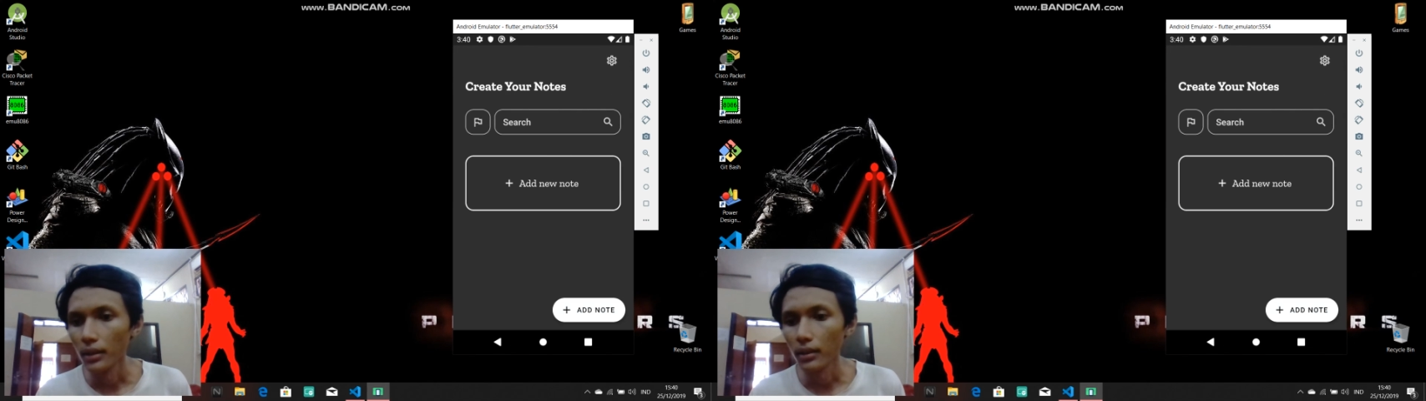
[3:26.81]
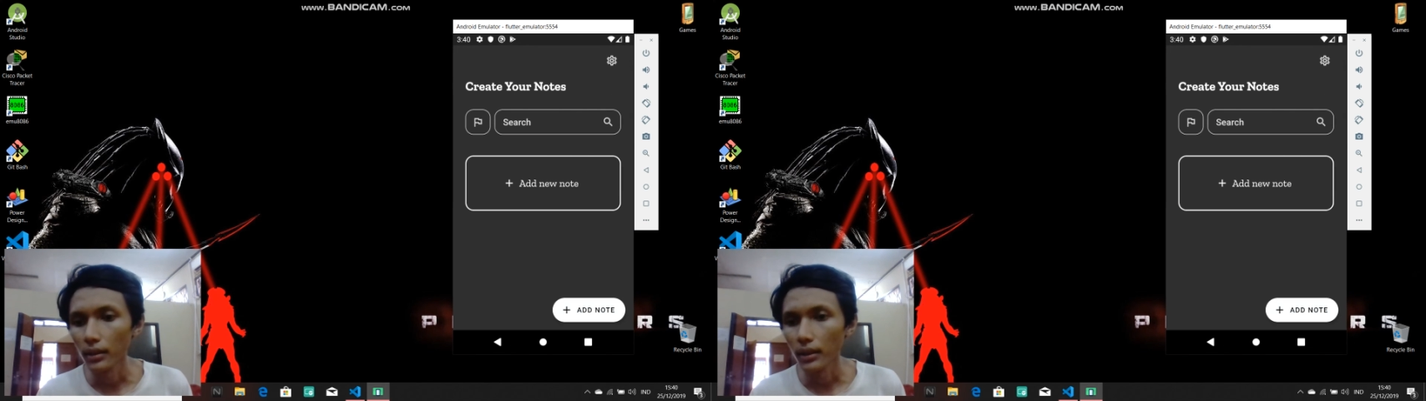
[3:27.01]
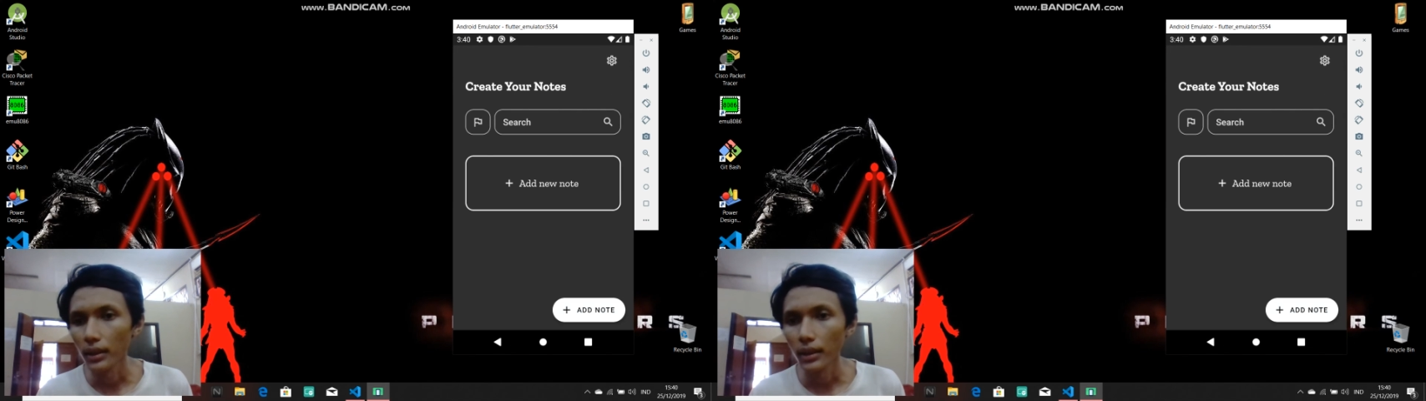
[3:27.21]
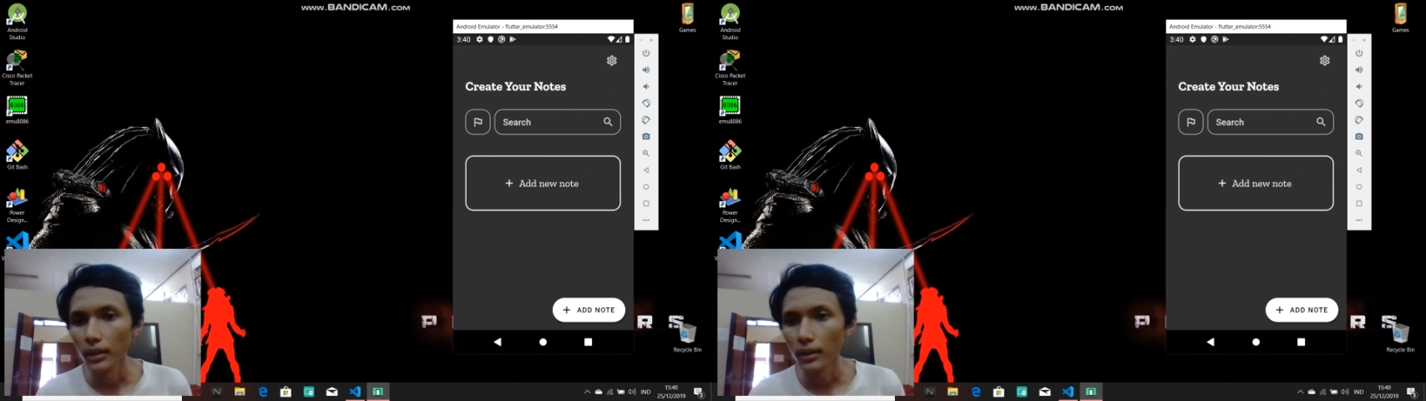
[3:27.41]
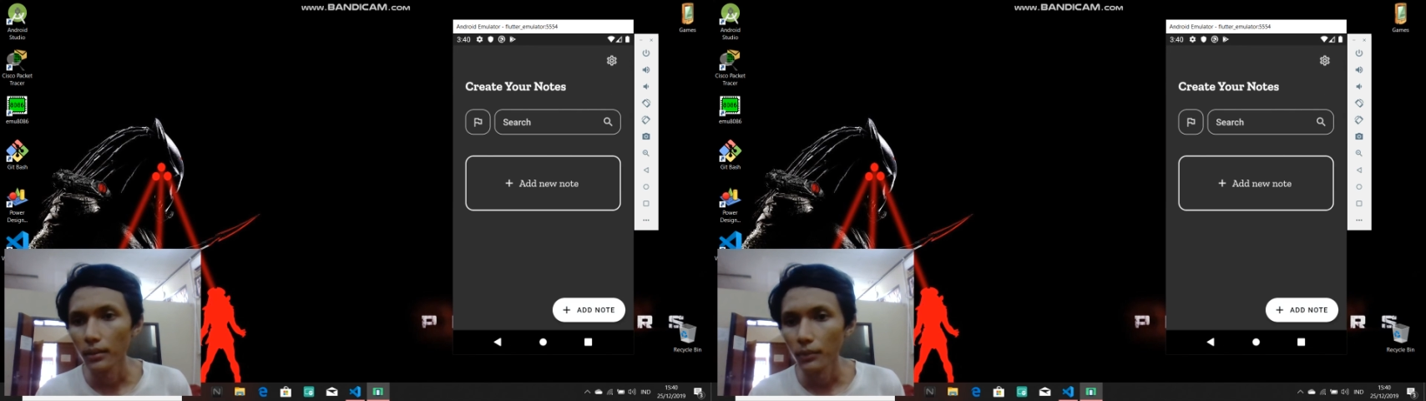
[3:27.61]
Oke,
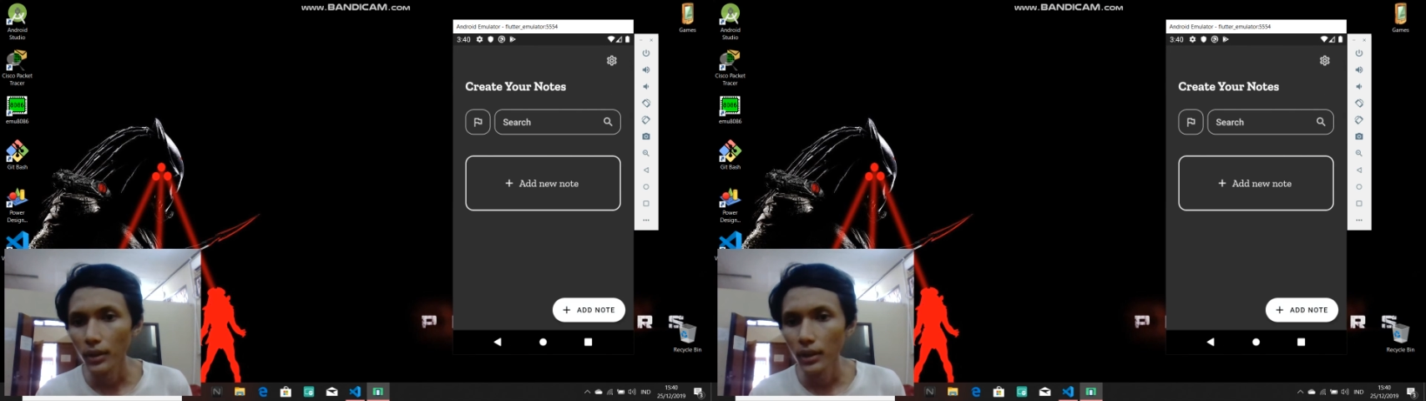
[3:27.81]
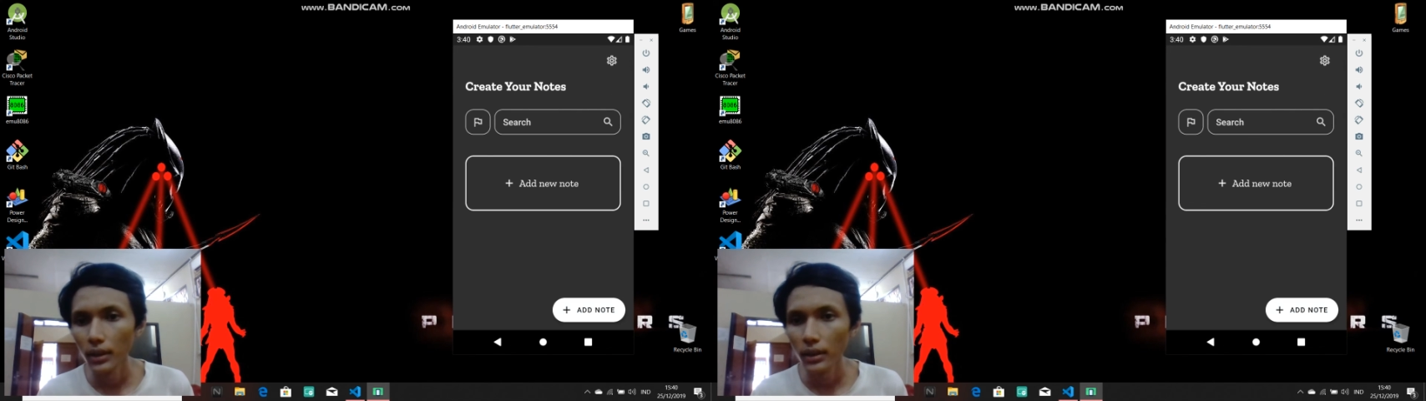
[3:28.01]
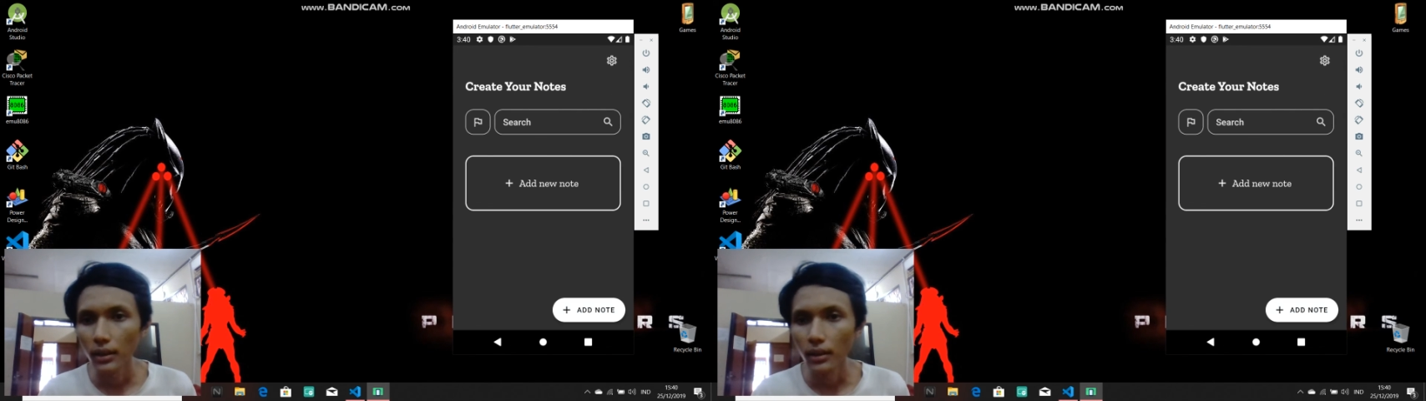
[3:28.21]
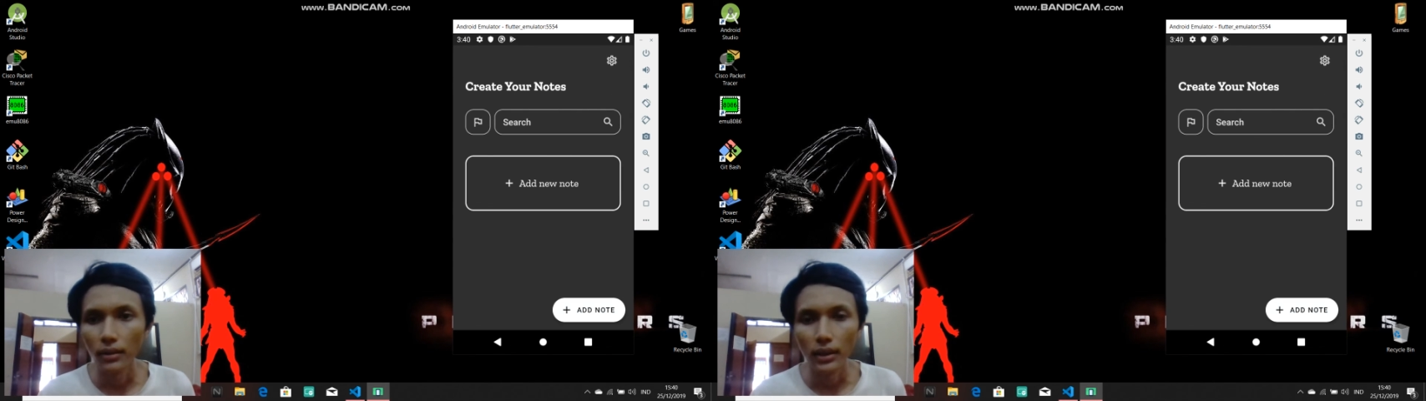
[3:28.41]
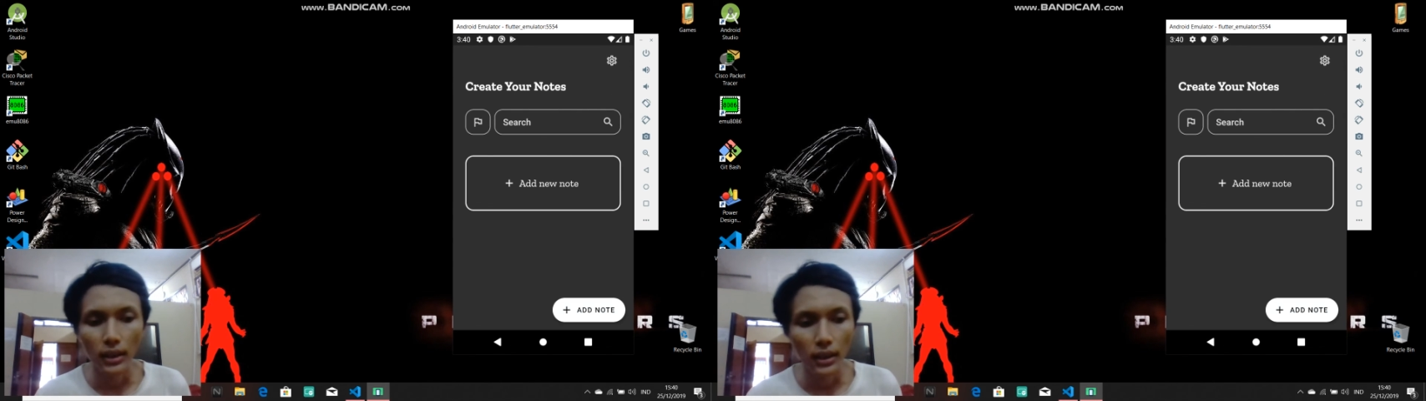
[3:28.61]
mungkin segitu
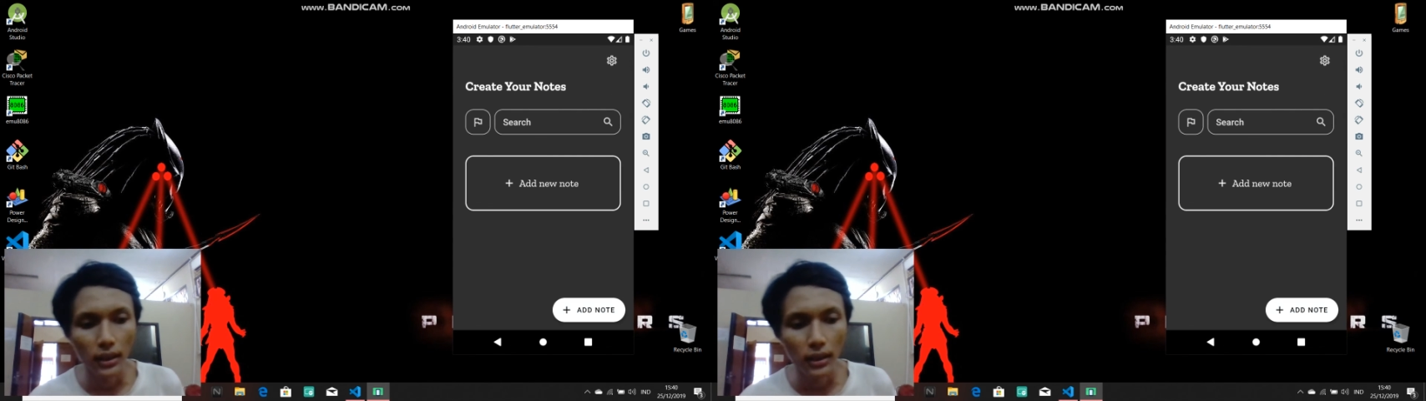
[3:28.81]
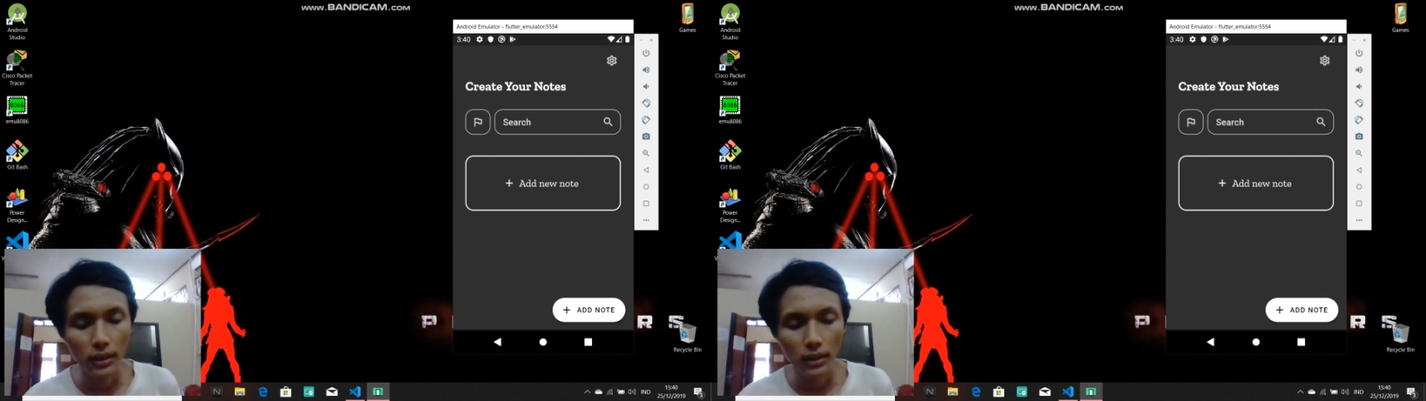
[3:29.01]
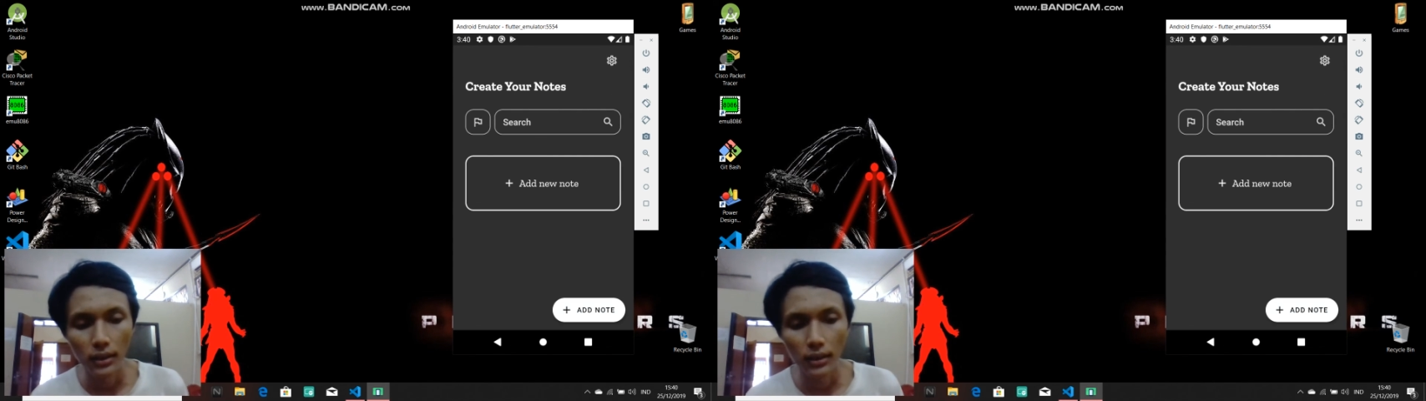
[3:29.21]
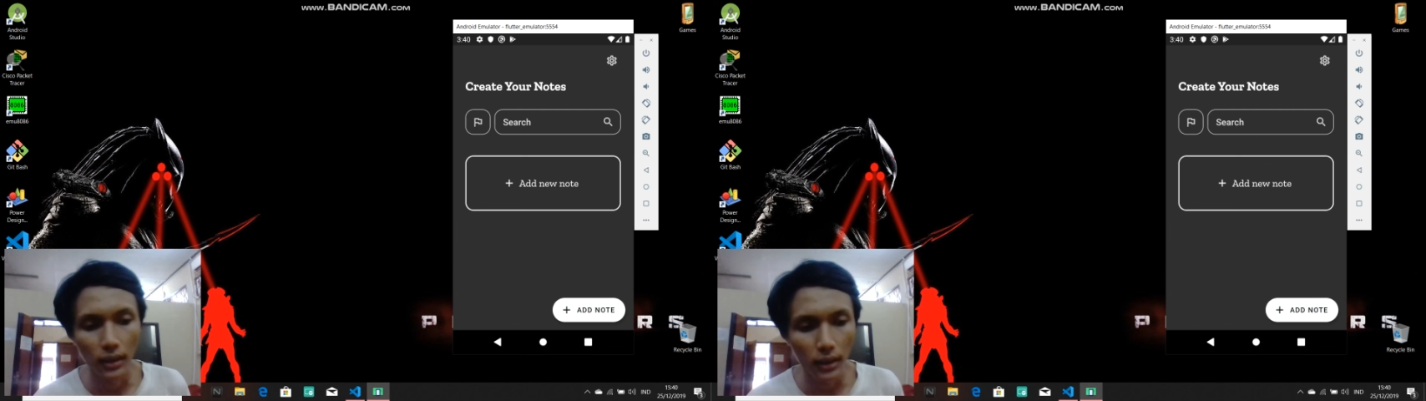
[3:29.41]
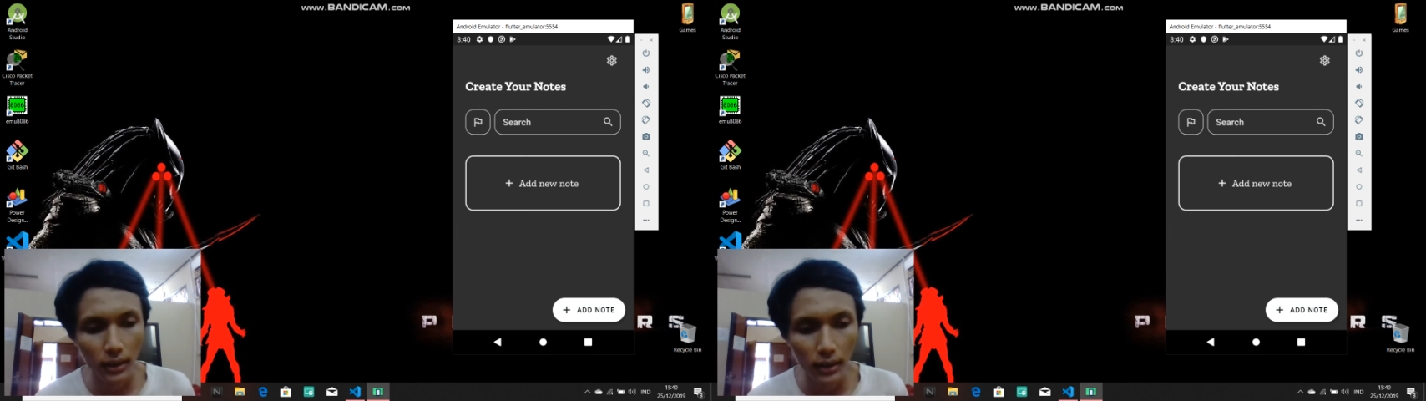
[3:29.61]
saja dari saya.